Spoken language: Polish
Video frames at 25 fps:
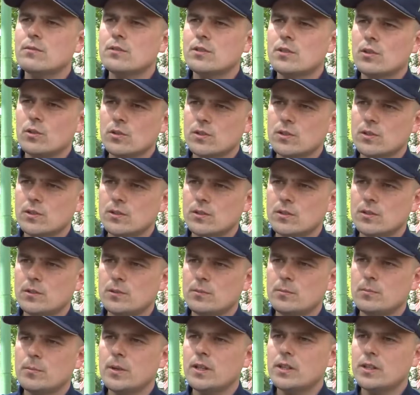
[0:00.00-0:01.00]
wzrost
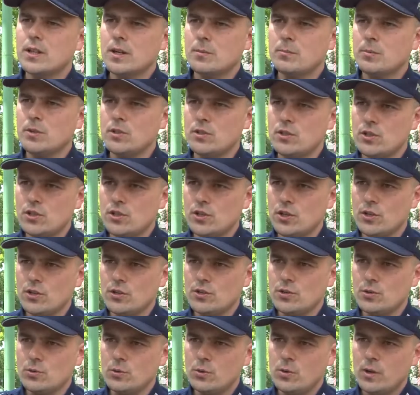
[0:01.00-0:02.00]

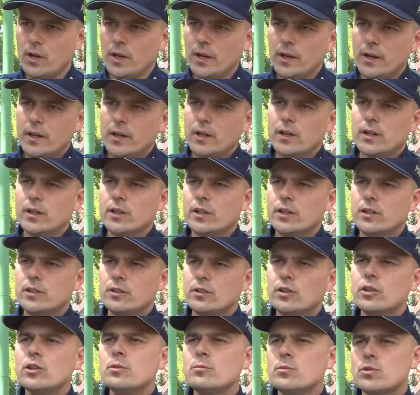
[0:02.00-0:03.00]
1,50 e, m,
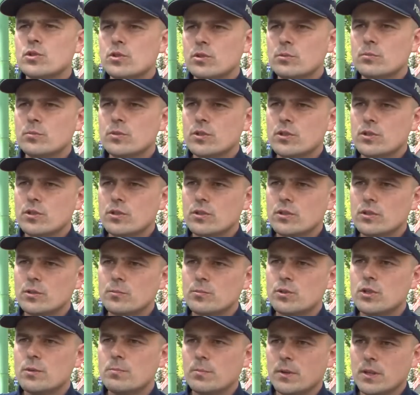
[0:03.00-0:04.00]
no i muszą być
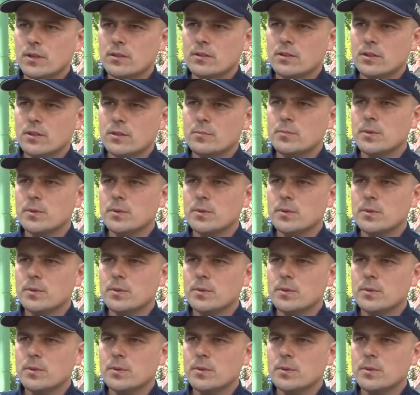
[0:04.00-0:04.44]
przypięte